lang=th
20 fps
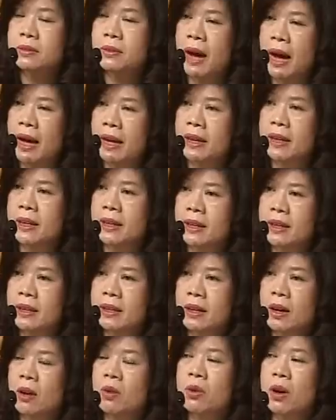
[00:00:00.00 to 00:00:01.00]
ไว้
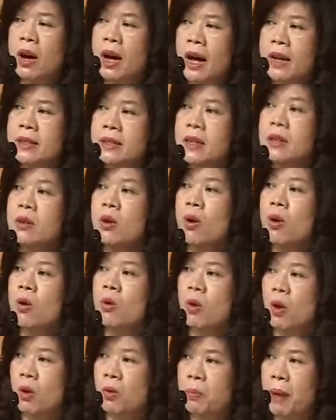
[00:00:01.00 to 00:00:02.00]
เขาก็อาจจะโร
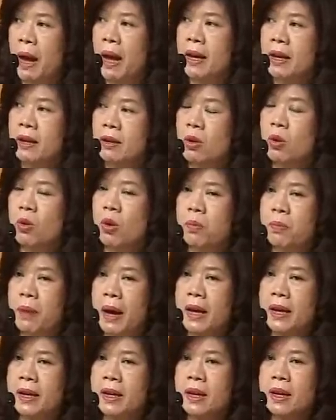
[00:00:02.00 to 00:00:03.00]
ออกไป
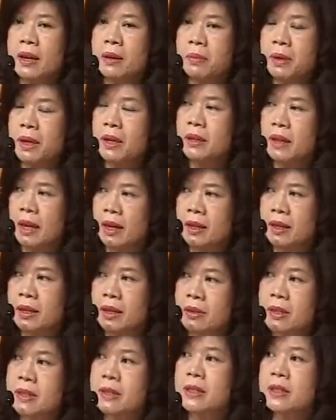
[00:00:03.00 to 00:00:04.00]
เพราะฉะนั้นถ้าเกิด
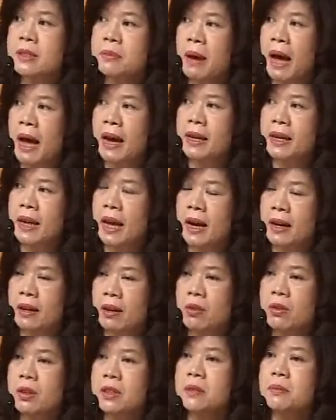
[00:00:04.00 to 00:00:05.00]
เขาจะซื้อใหม่เนี่ย
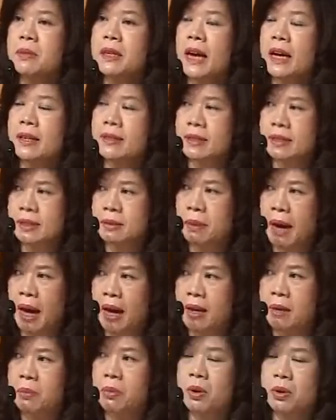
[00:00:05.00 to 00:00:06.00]
เขาก็จะมีการซื้อให
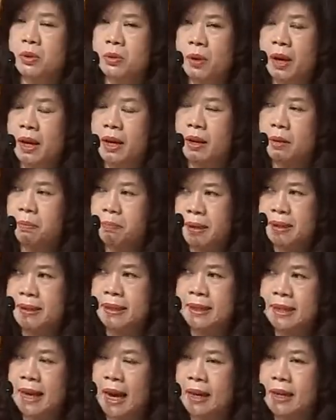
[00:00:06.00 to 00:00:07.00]
ม่บวกด้วยเขาปิด
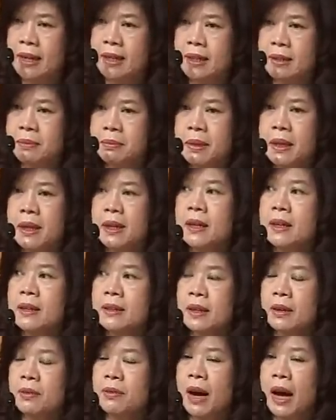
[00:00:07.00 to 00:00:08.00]
สัญญาเดิม
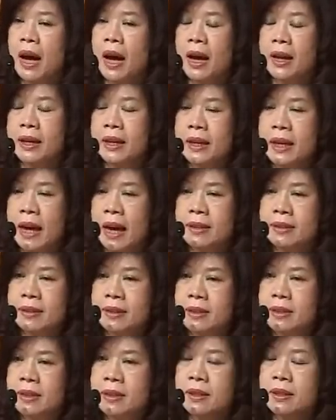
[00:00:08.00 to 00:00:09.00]
แต่ว่าในการ
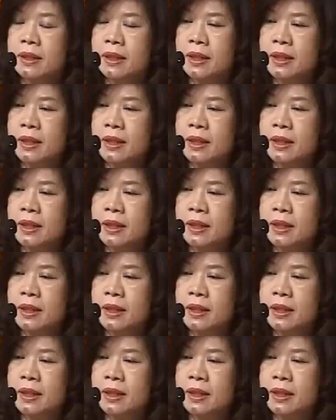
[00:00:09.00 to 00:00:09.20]
ซื้อ